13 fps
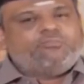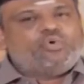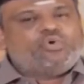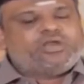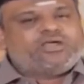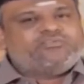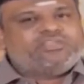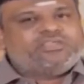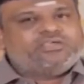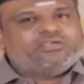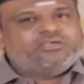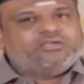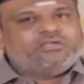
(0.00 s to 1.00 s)
மூன்றாவது
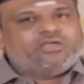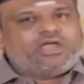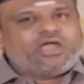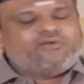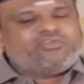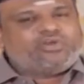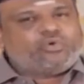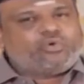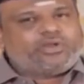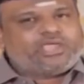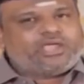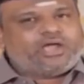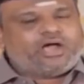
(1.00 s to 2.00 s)

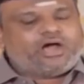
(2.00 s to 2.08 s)
அவர்களுடைய